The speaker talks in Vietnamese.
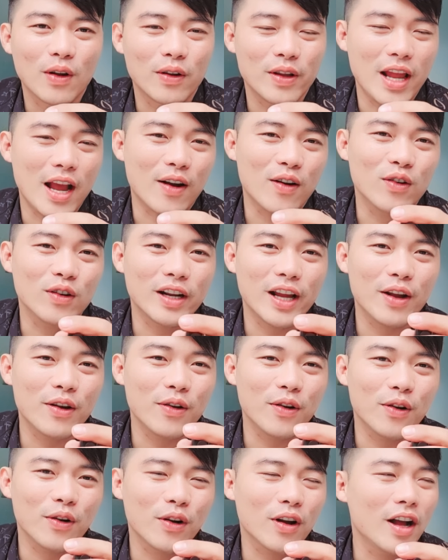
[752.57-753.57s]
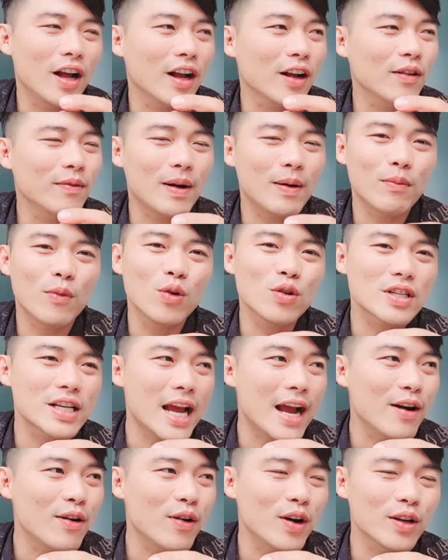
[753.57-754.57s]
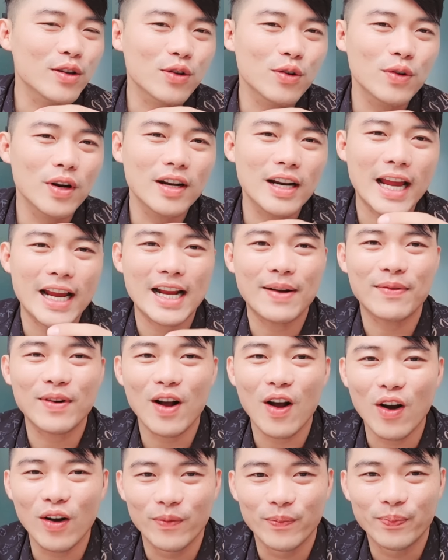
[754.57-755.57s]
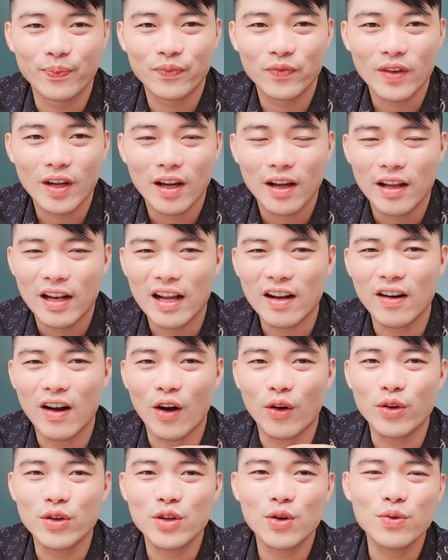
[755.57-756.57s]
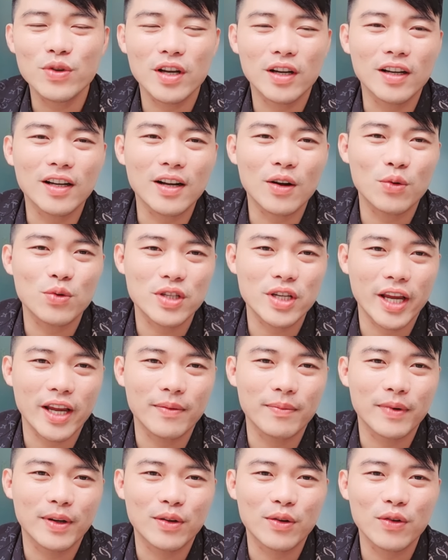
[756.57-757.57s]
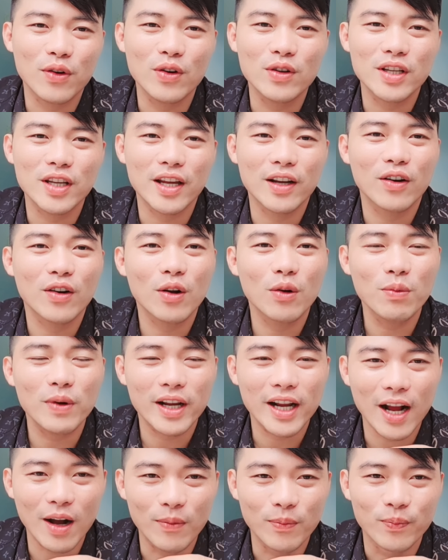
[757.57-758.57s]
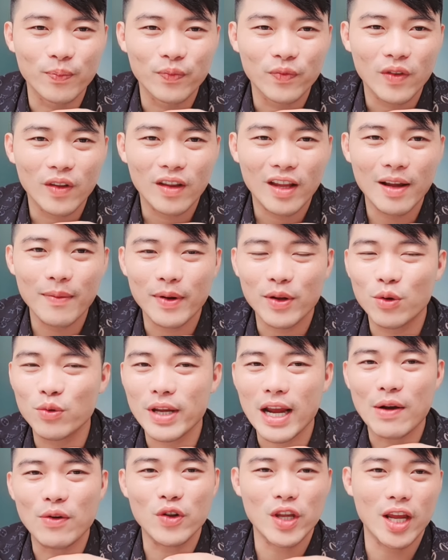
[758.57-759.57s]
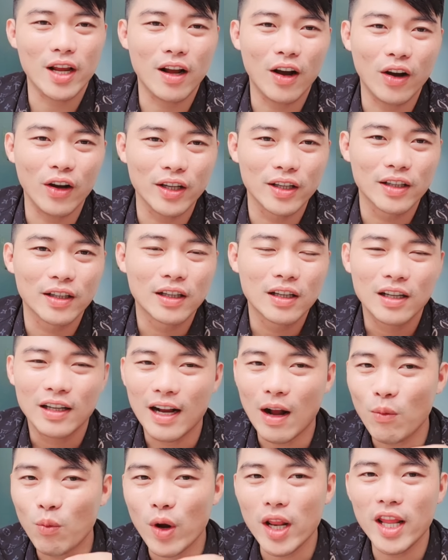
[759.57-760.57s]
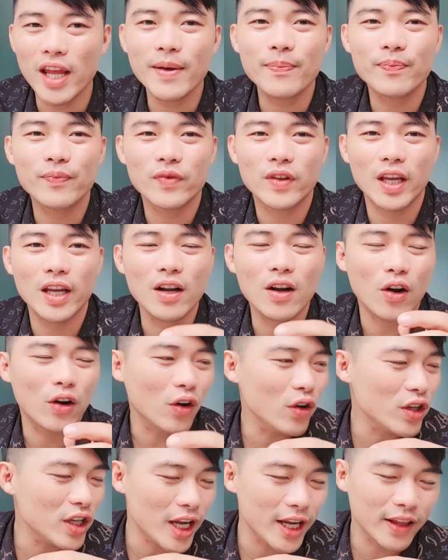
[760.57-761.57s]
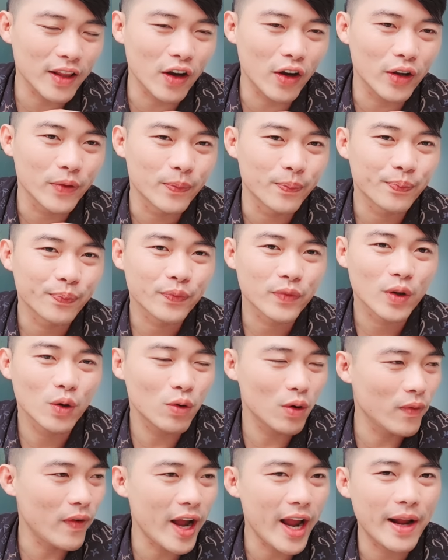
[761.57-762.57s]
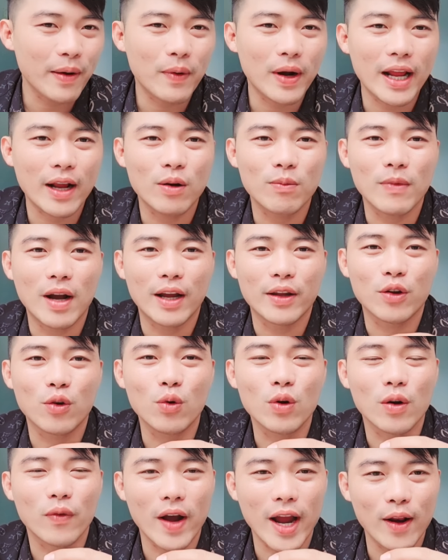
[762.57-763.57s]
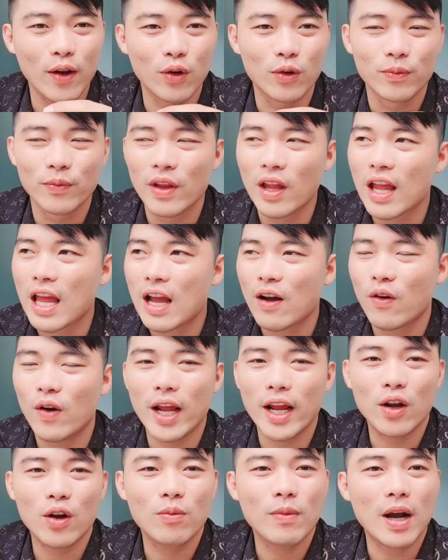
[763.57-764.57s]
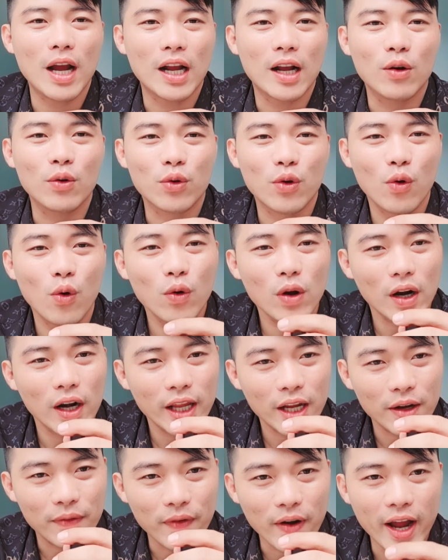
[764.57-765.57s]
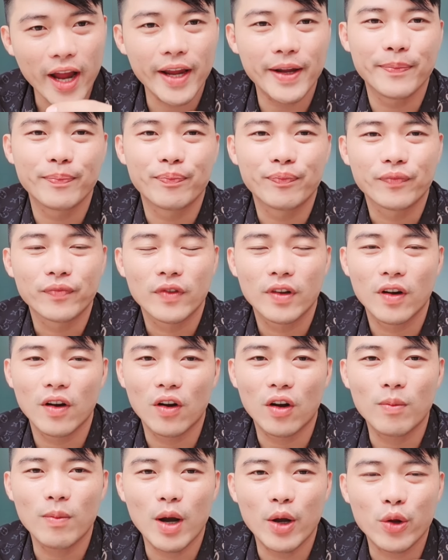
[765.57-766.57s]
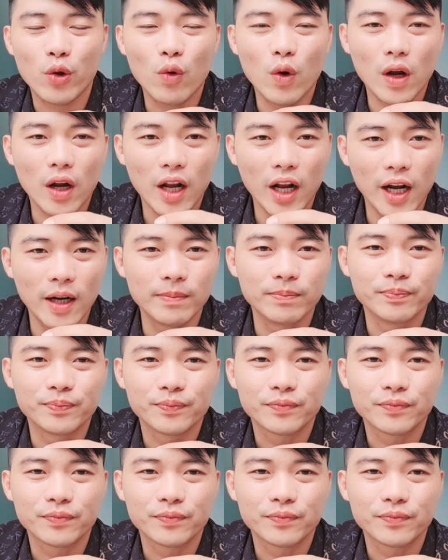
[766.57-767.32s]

và con kêu à, con mong muốn sao á, chú đến đây gặp con để con hỏi chú những cái câu chuyện mà chú nói chuyện có đúng hay không để mà chú cháu nói chuyện thôi không quay clip chỉ ngồi nói chuyện thôi uống cà phê qua đây con mời chú uống cà phê luôn qua đây con mời chú uống cái ly cà phê rồi con mời chú ăn cơm